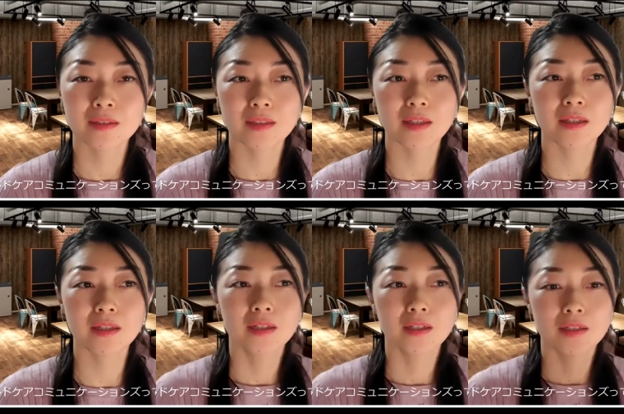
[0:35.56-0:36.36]
で
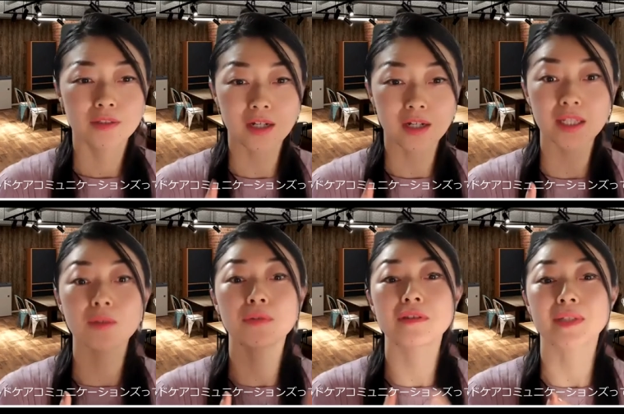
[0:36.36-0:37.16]
流れ
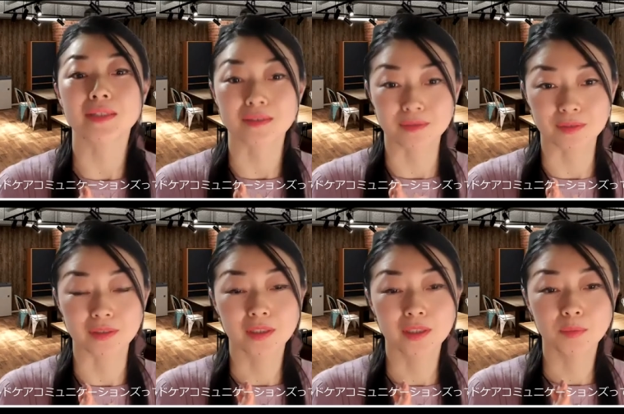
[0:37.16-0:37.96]
を言います
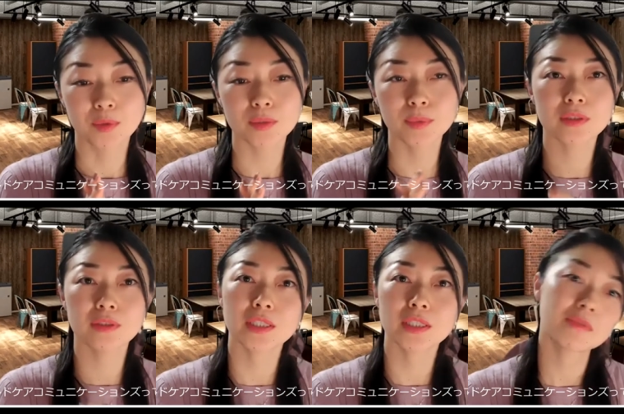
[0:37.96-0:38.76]
ともともと
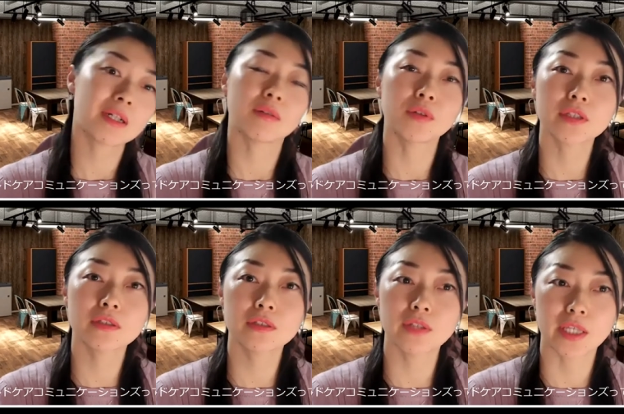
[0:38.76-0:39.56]
私は保
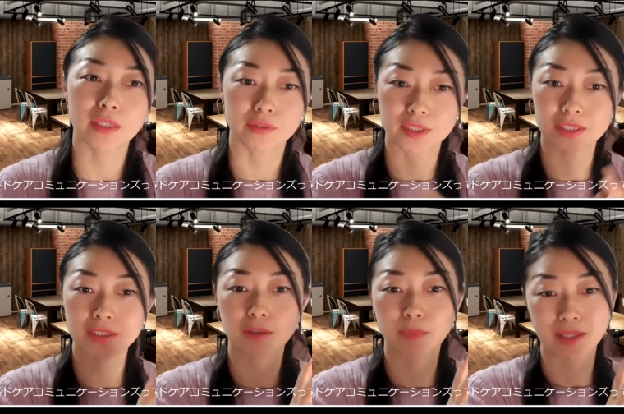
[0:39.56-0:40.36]
育園に
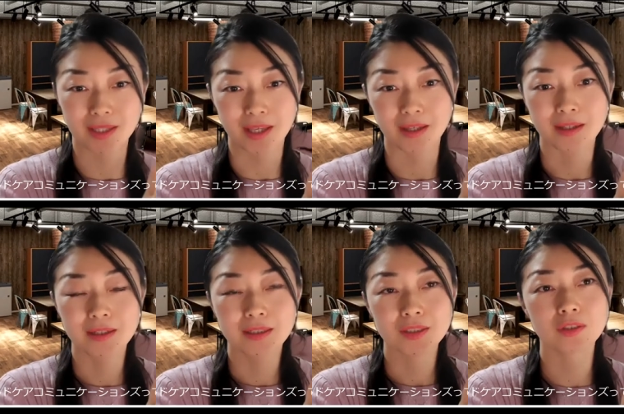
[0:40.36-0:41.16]
勤めて
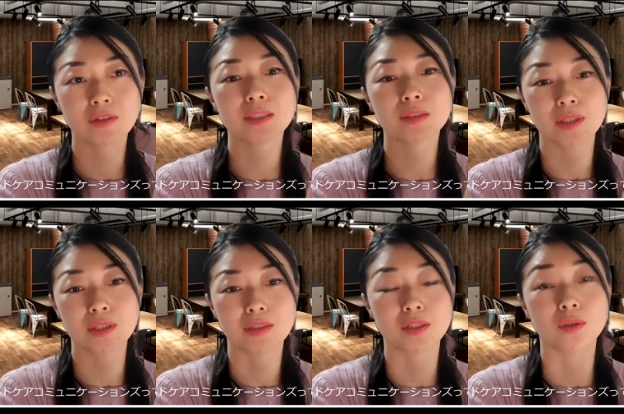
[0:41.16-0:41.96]
その後
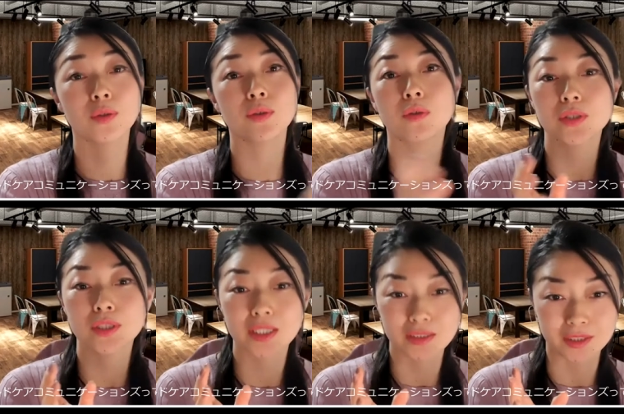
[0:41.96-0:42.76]
に児童養護施
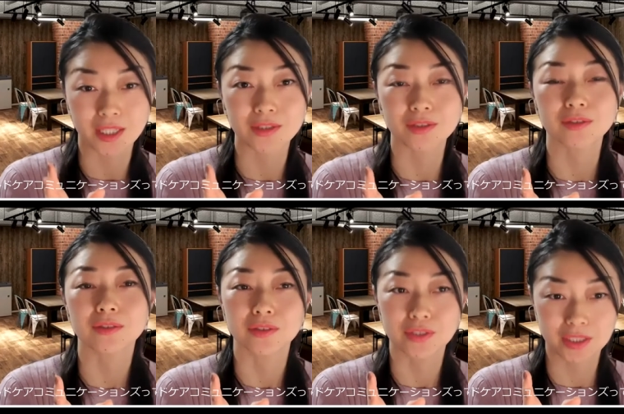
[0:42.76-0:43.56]
設に転
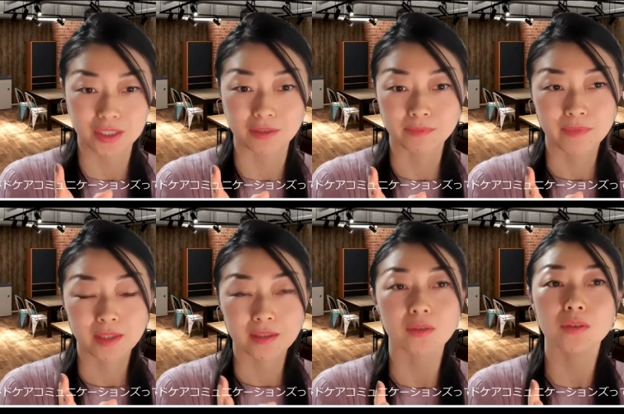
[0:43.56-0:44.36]
職をし
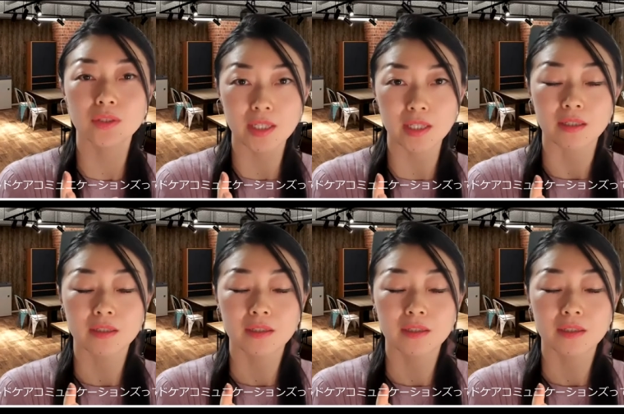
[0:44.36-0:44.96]
そこでやっ